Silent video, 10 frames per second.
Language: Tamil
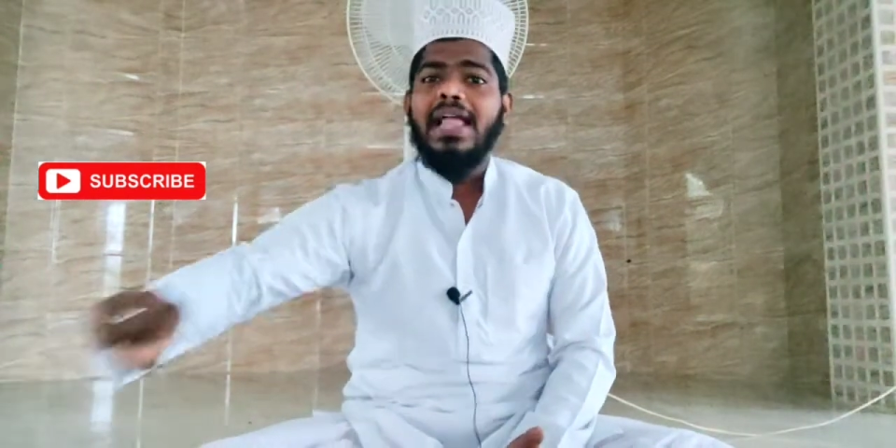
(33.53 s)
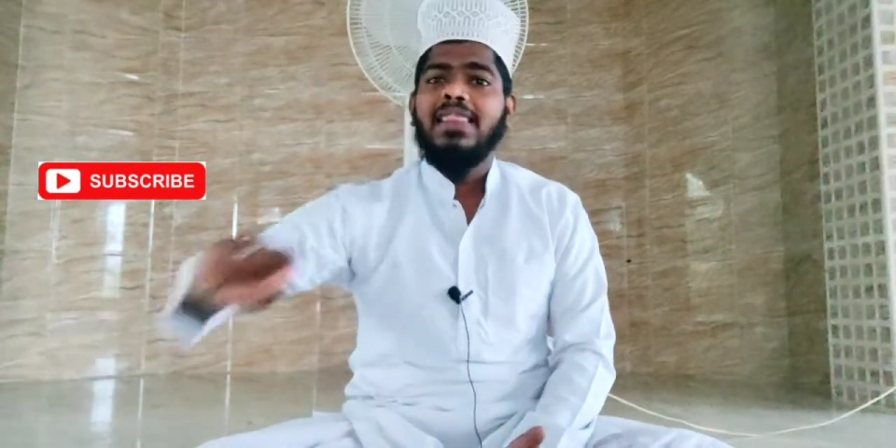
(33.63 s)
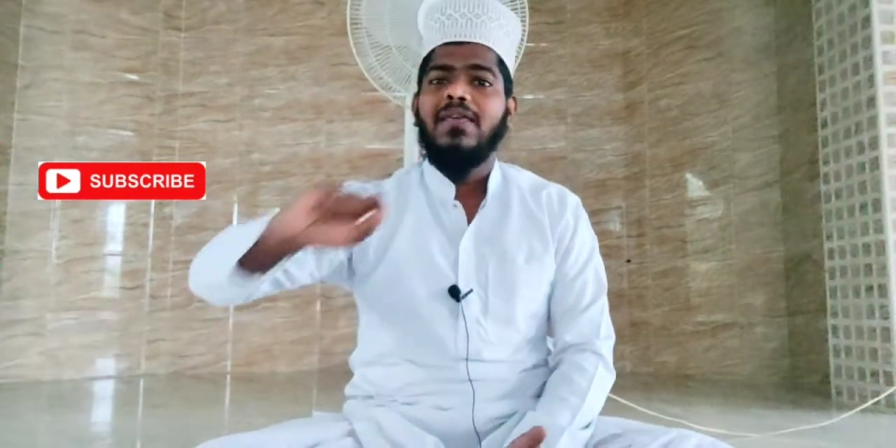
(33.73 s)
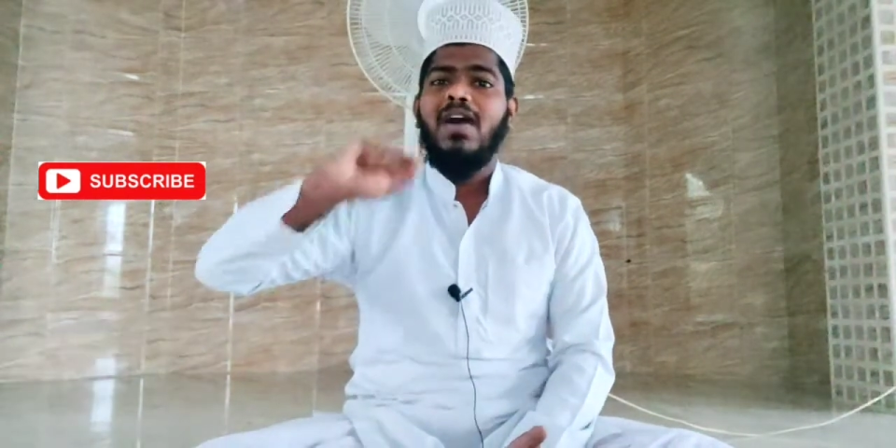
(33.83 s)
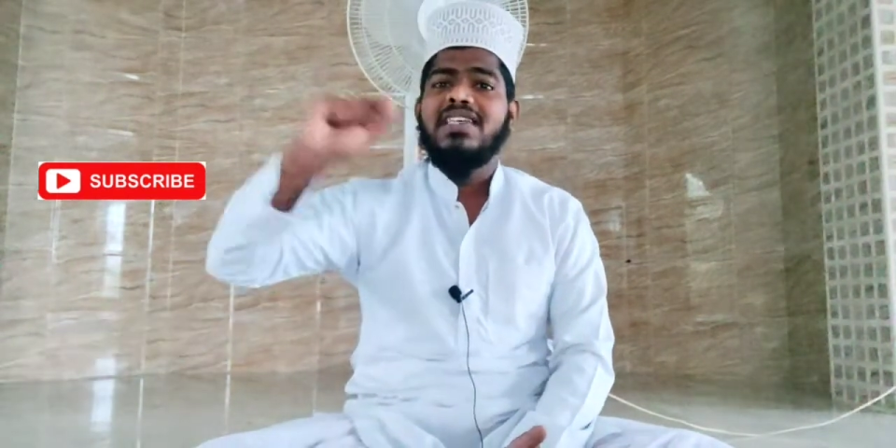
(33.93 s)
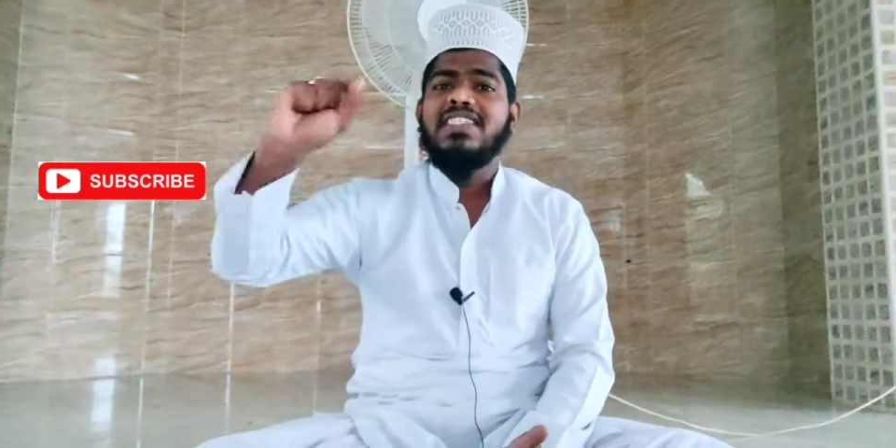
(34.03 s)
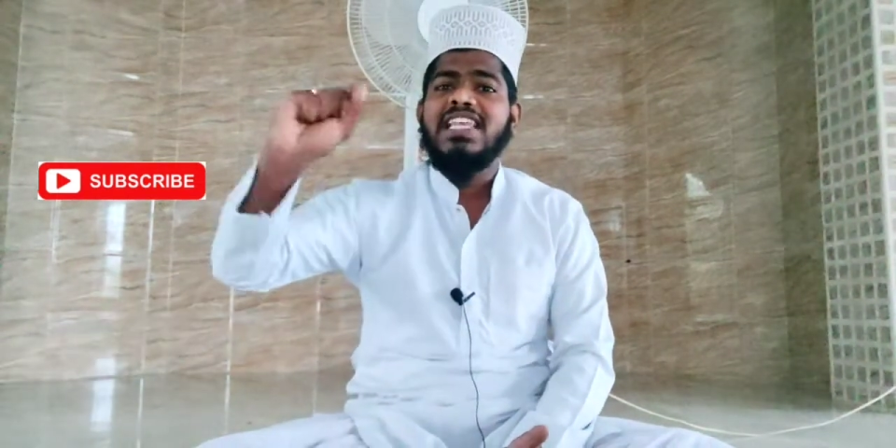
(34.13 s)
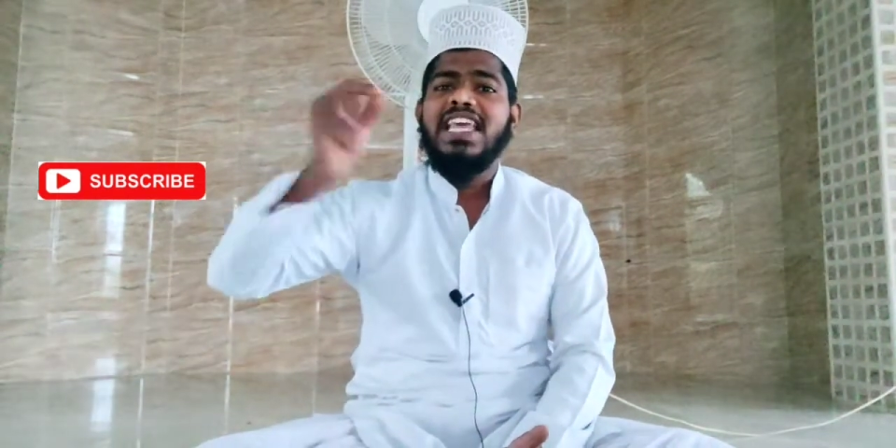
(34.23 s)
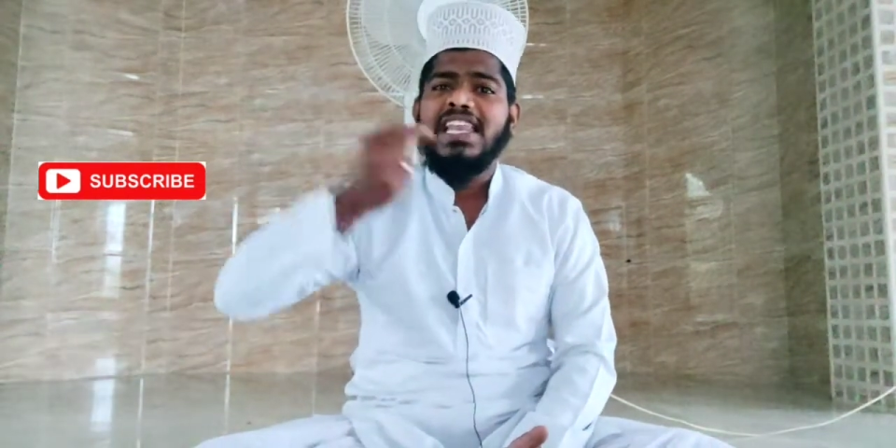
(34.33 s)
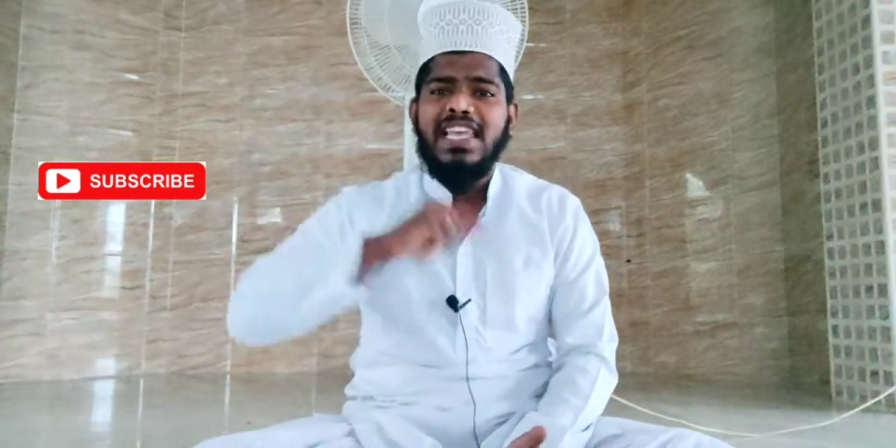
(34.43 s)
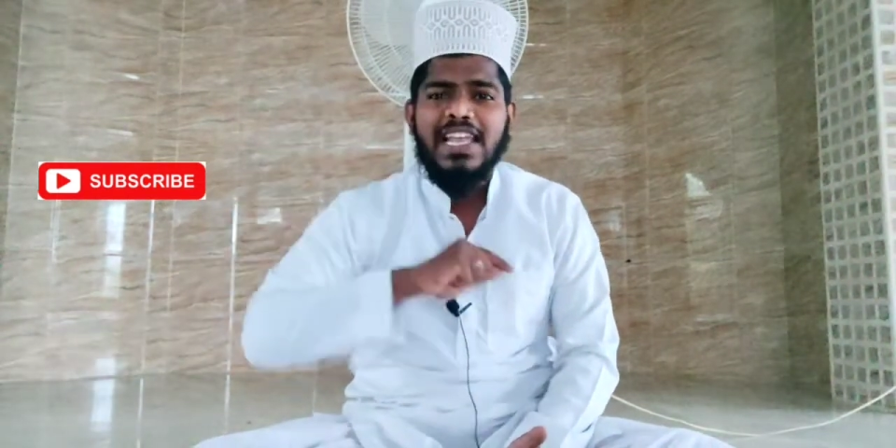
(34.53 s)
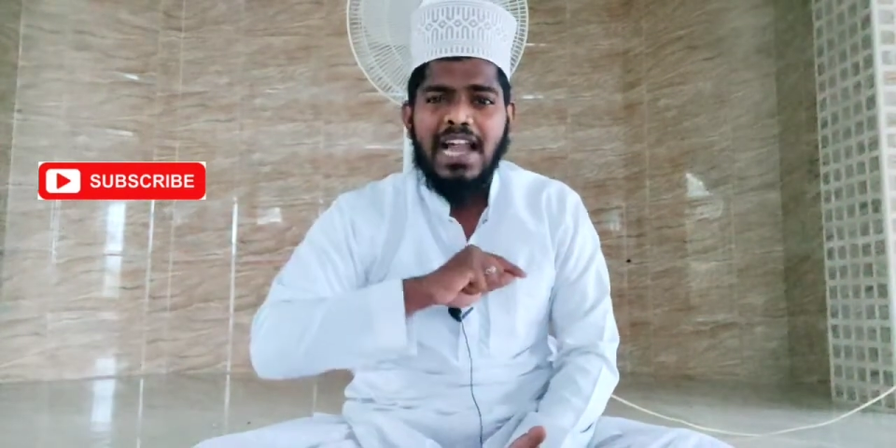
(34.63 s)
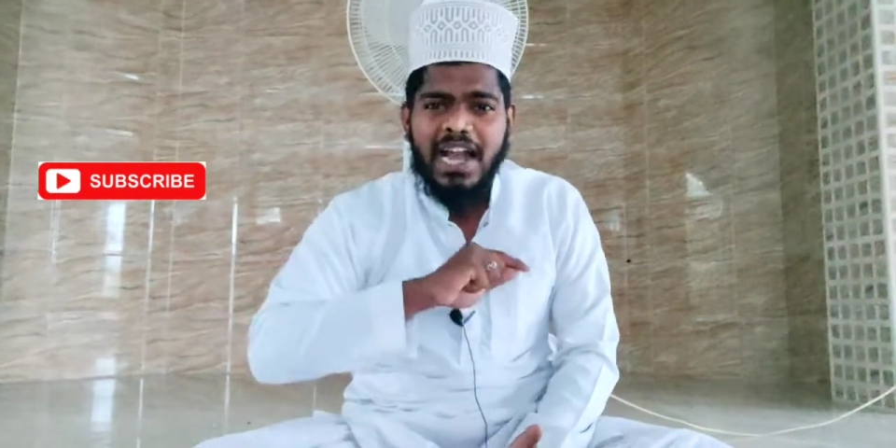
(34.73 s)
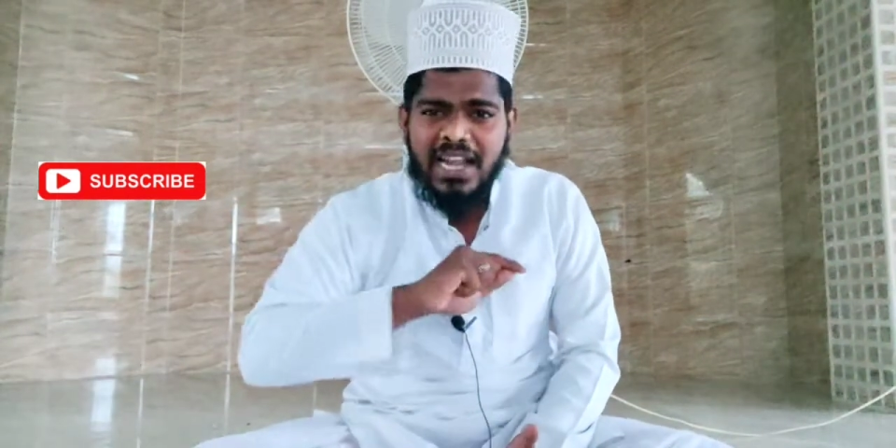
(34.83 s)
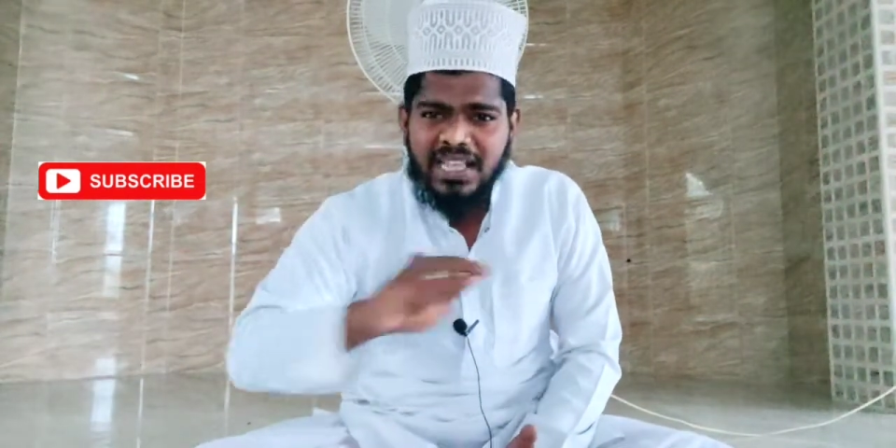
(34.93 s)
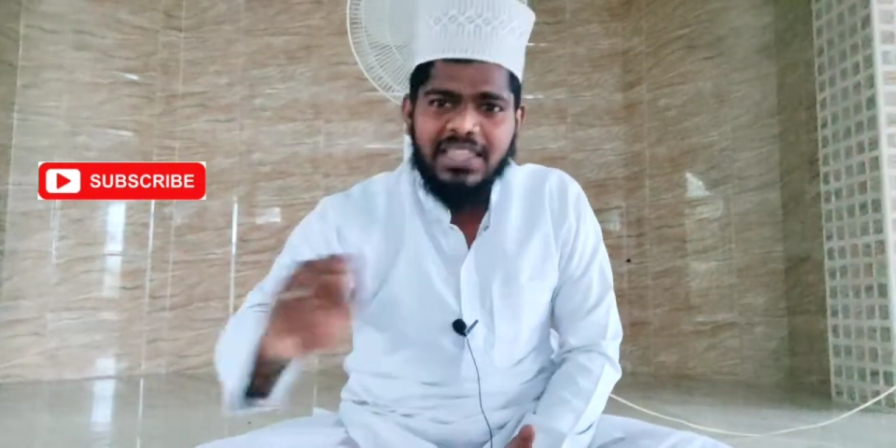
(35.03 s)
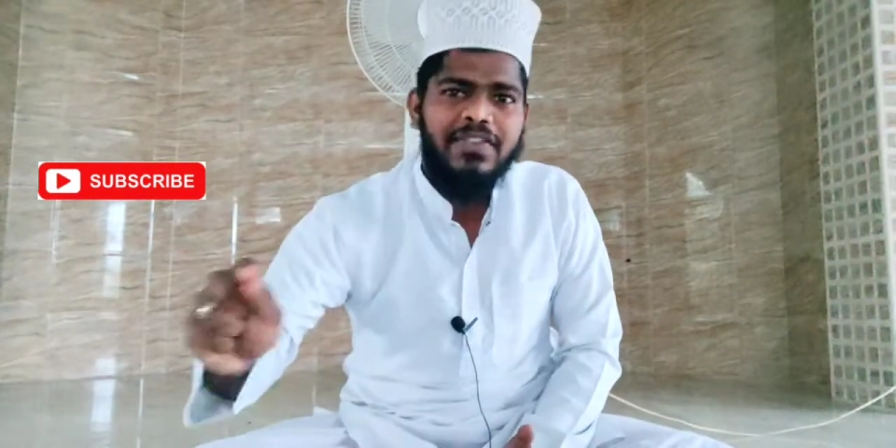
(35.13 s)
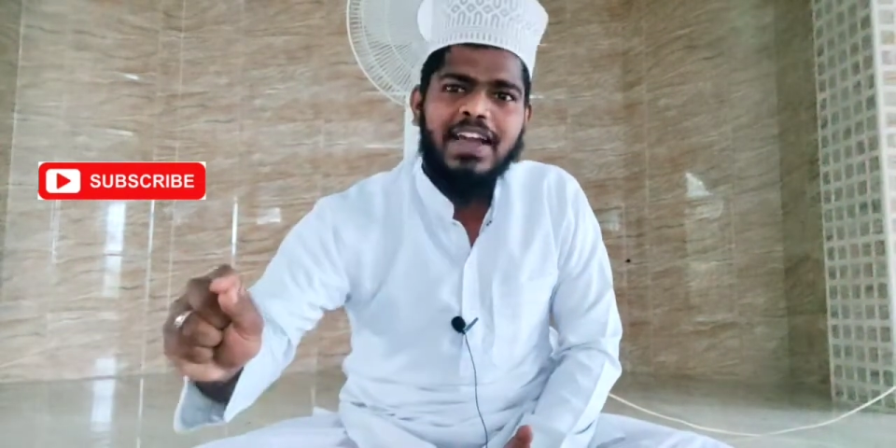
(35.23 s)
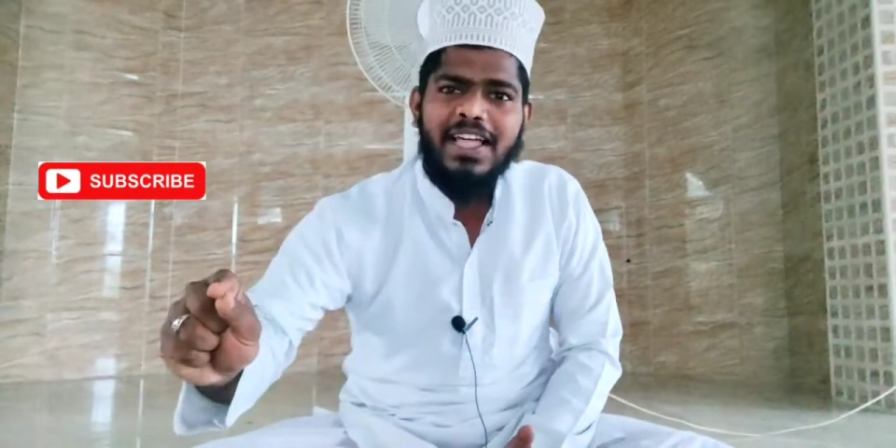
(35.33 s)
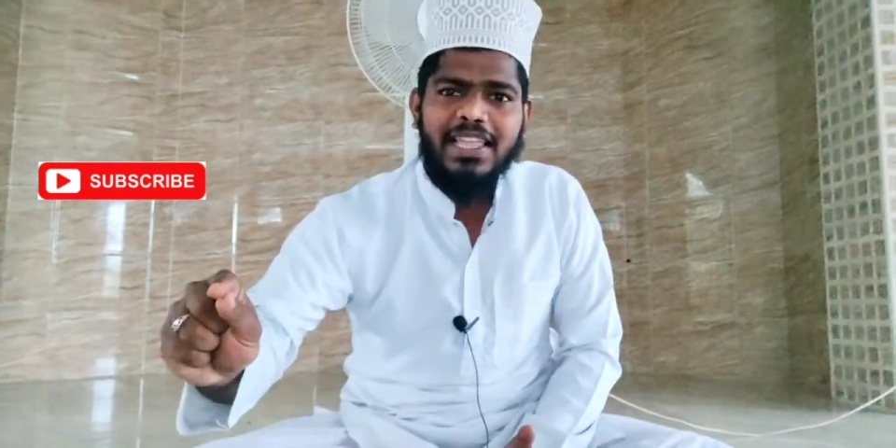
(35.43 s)
அந்த வாசலை நீங்கள் அழித்து
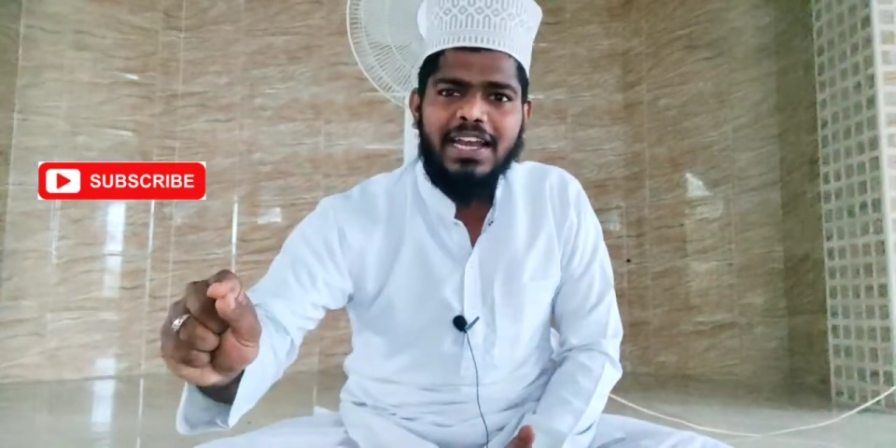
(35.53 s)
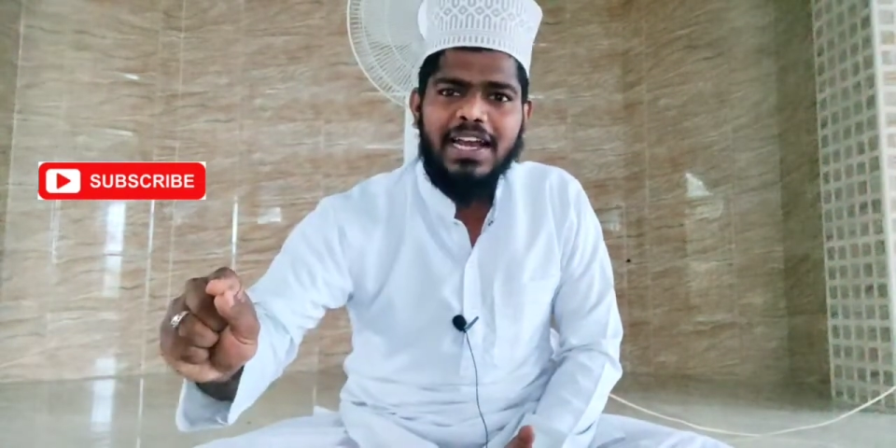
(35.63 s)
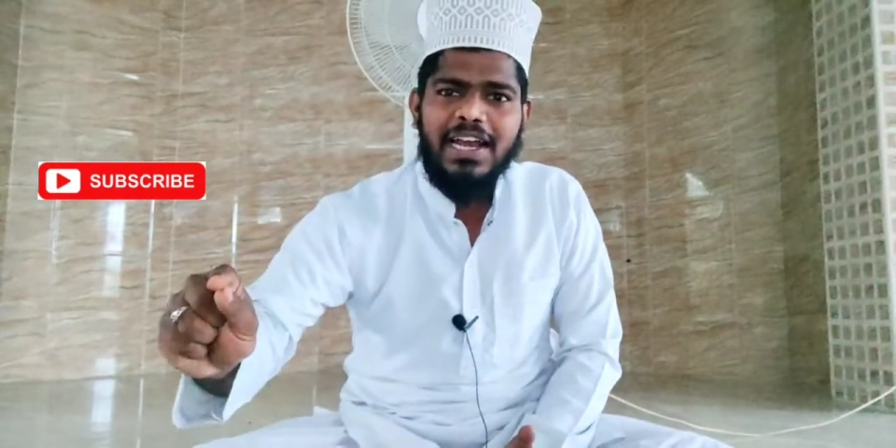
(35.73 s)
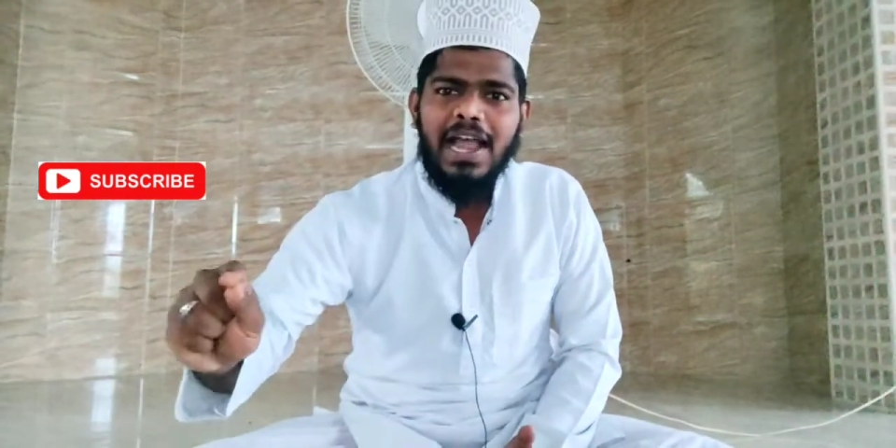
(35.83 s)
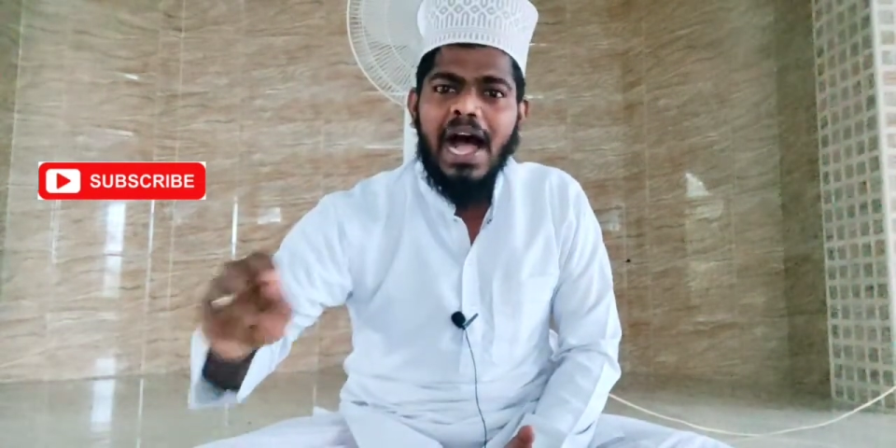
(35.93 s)
விடாதீர்கள்